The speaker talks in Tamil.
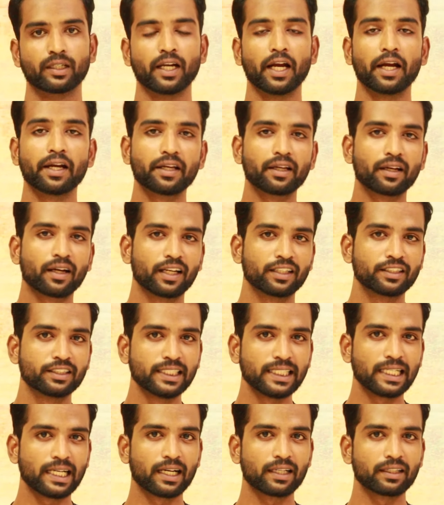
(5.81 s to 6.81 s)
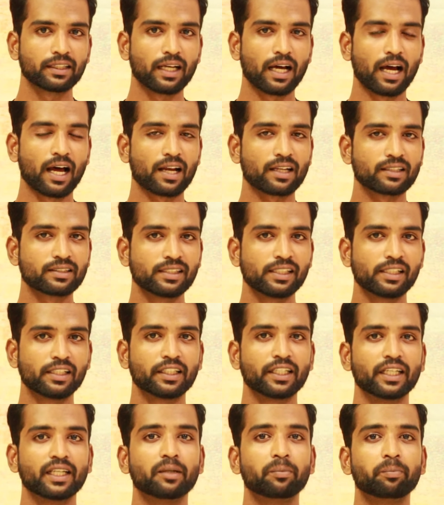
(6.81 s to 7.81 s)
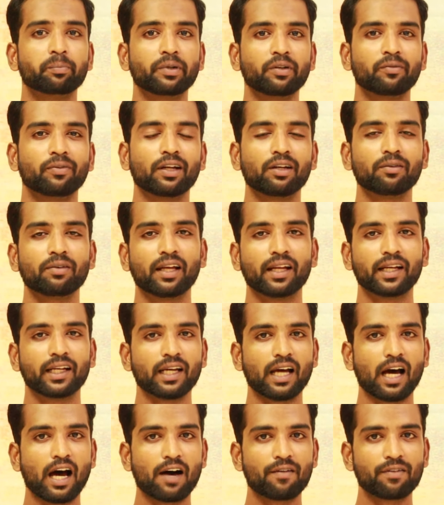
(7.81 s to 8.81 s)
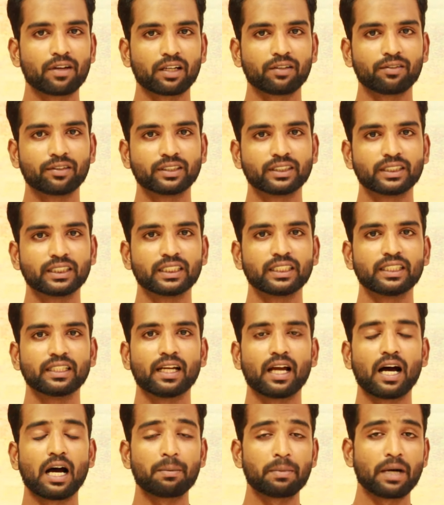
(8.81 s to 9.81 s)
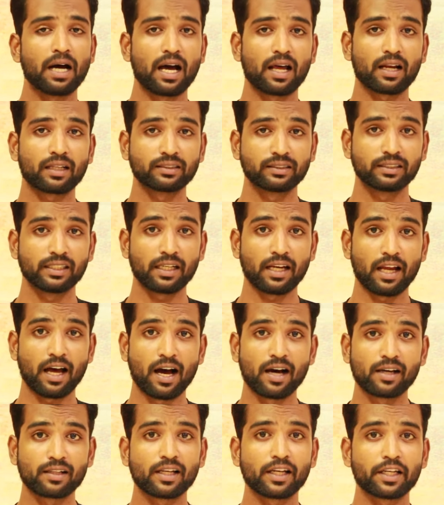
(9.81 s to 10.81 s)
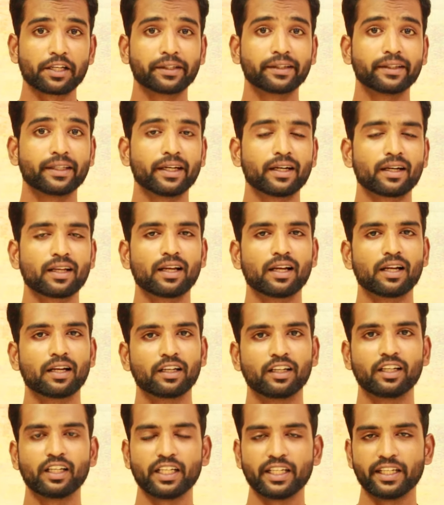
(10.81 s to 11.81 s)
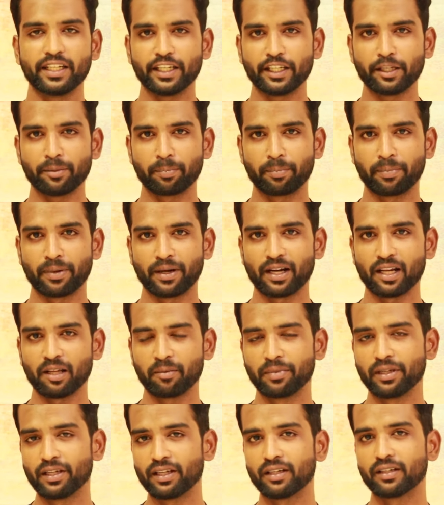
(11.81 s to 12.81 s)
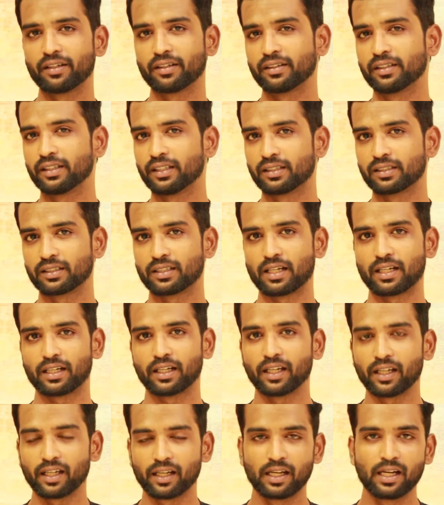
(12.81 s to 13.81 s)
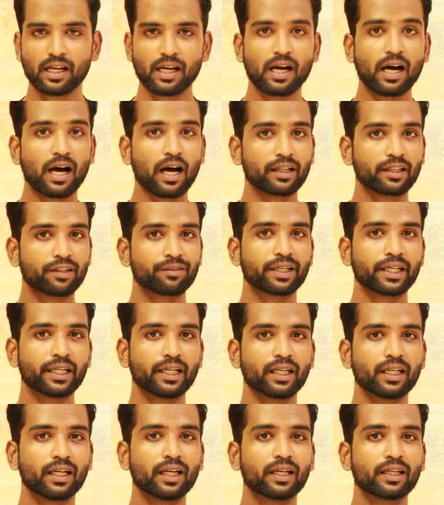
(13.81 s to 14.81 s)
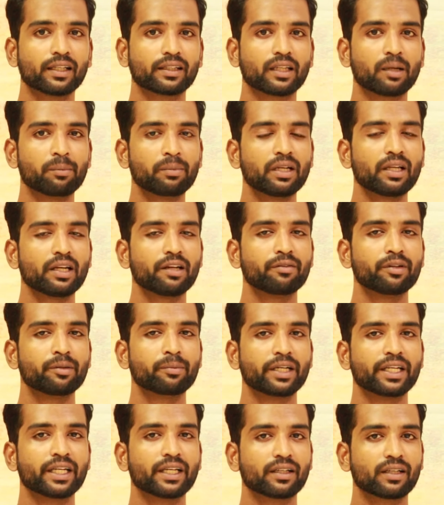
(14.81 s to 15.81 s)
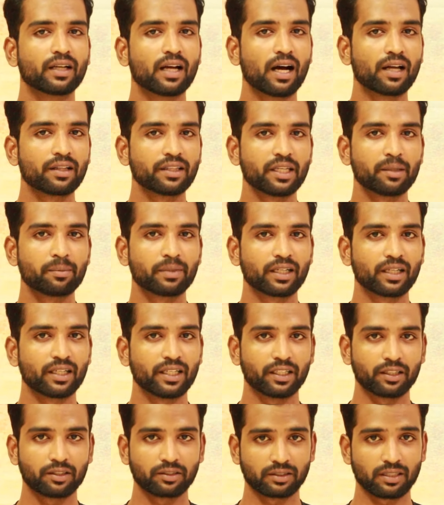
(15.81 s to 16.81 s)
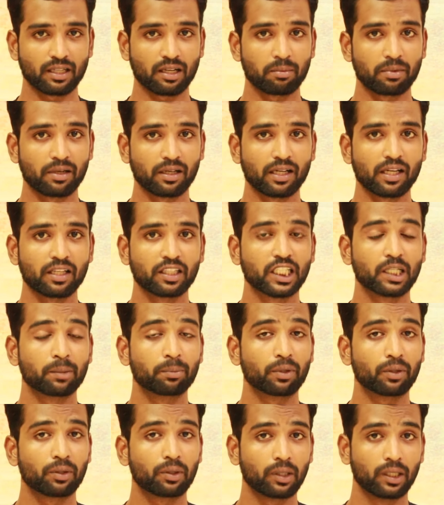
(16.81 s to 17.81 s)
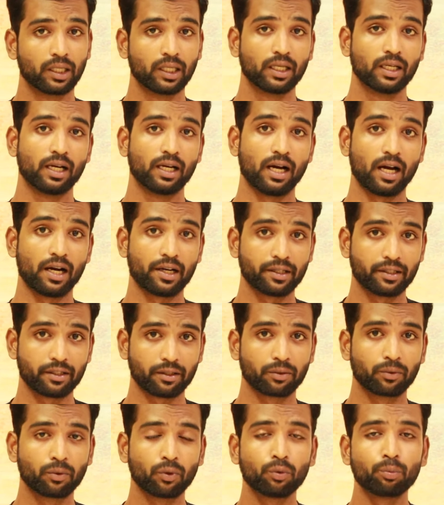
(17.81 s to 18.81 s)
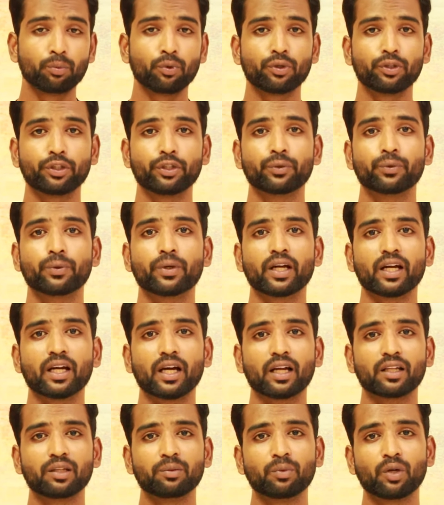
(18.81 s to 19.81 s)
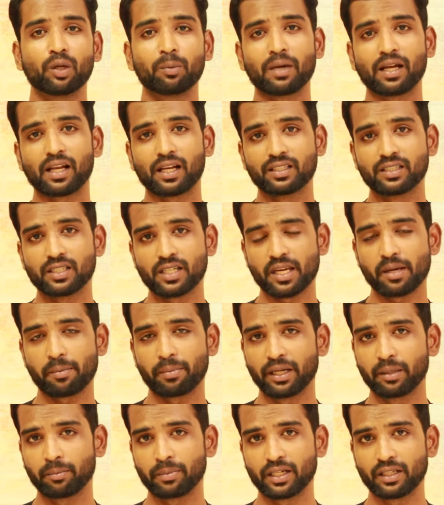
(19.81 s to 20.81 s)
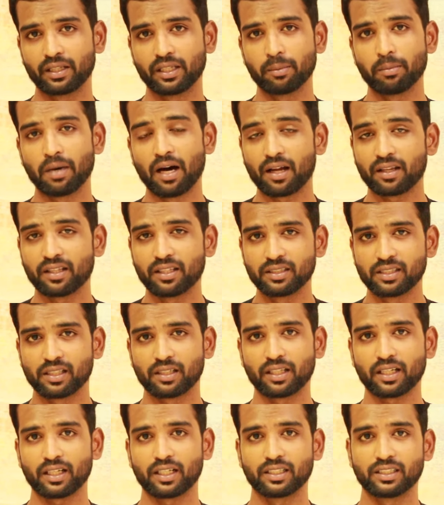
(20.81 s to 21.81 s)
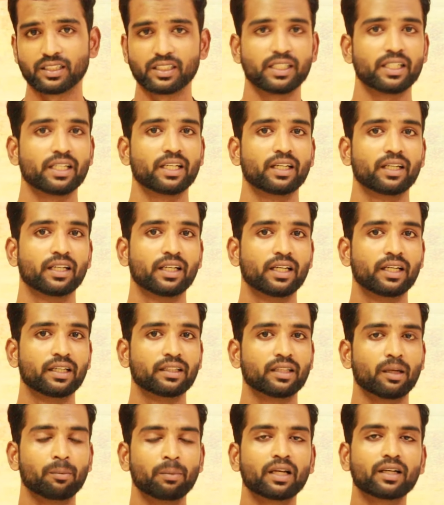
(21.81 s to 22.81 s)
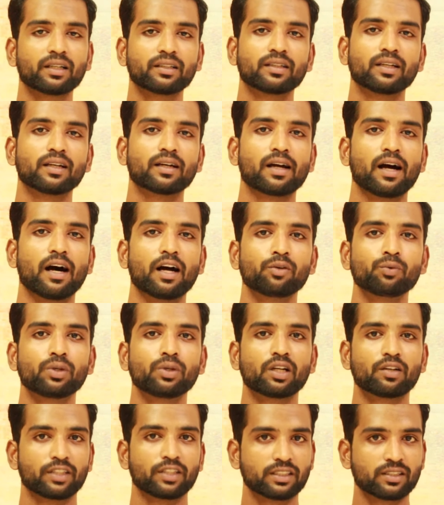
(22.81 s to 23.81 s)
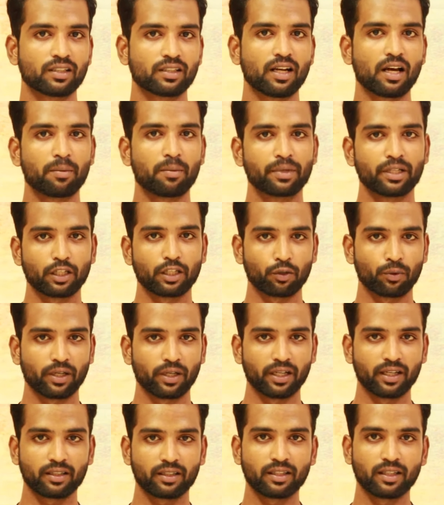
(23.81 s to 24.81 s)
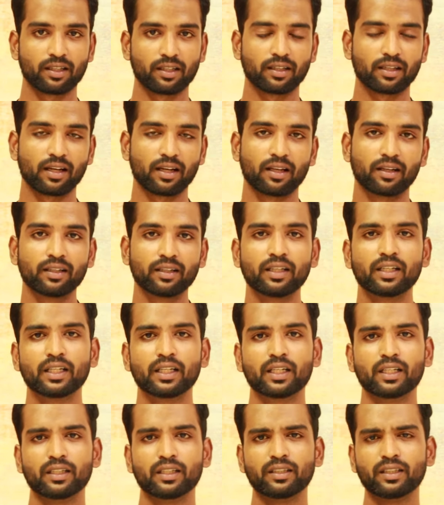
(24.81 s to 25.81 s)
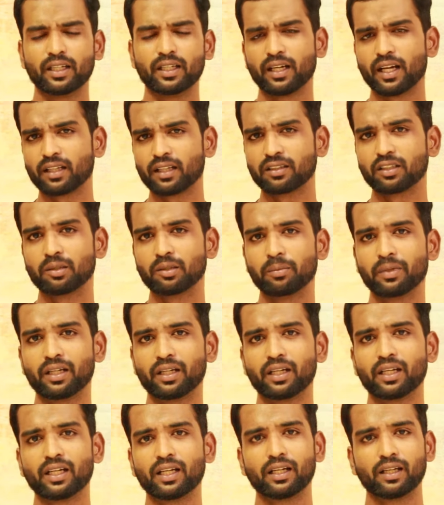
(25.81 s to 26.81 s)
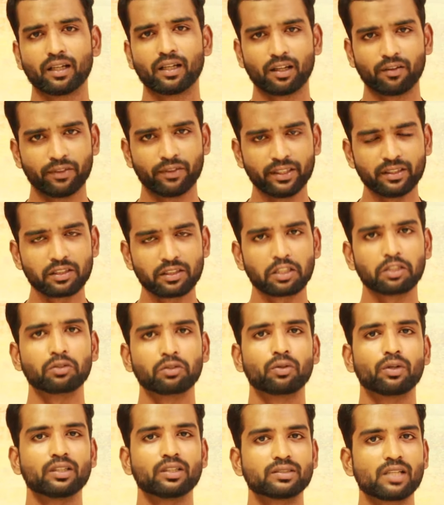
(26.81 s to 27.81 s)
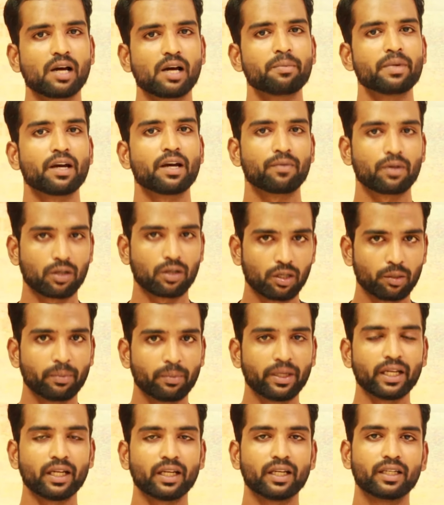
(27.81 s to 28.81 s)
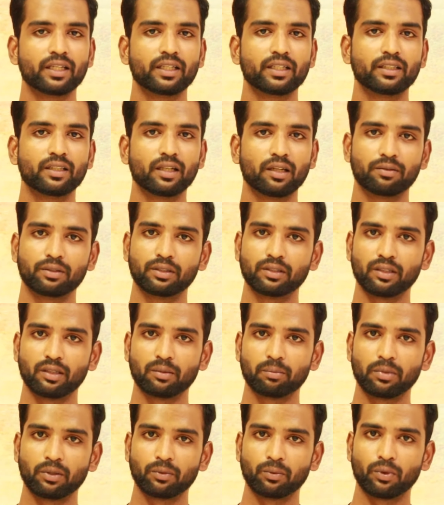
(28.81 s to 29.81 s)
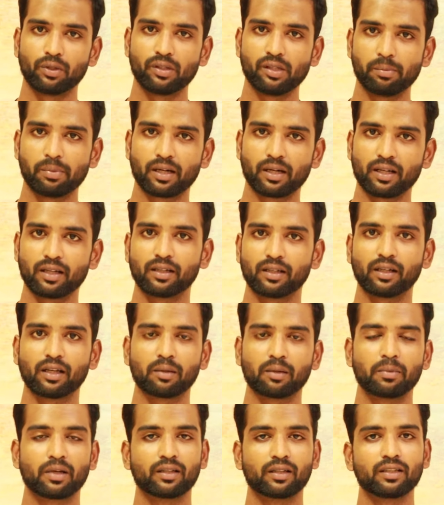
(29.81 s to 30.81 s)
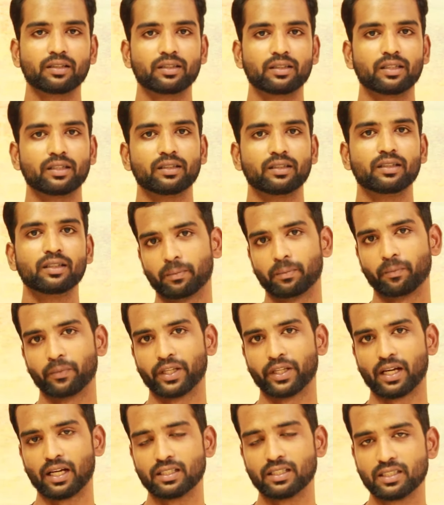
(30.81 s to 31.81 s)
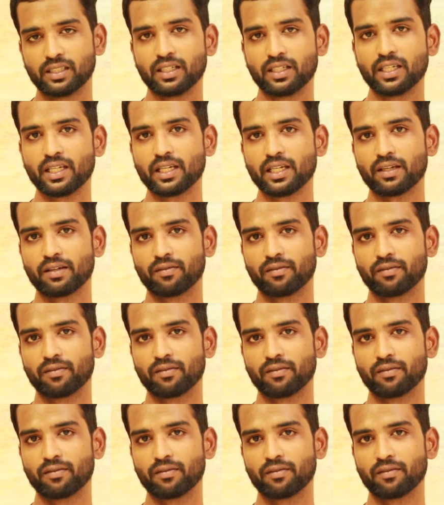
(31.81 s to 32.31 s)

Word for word: நடிகர் ரஜினிகாந்த் அரசியலுக்கு எப்போ வருவார் அவரை வச்சு நாம் அரசியல் ஆதாயம் தேடலான்னு இன்னைக்கு பல பேர் இருந்துக்கிட்டு இருக்கிறாங்க அந்த வகையில் தமிழறிவி மணியன் காந்திய மக்கள் இயக்கம் சார்பாக அதுக்கப்புறம் ஆடிட்டர் குருமூர்த்தி கூட அது மூலமாக ரஜினியை பயன்படுத்தி பாரதிய ஜனதா கட்சியை தமிழகத்தில் கால் ஊன்ற வச்சிடலாம் அப்படிங்கிற ஒரு எண்ணத்தில் இருக்கிறாரு இது எல்லாத்துக்கும் மேலே ரவீந்திரன் துரைசாமி அவர்களுமே இதில் வந்து ரொம்ப உறுதிப்பாடாக இருக்கிற மாதிரி தான் தெரியுது ரஜினி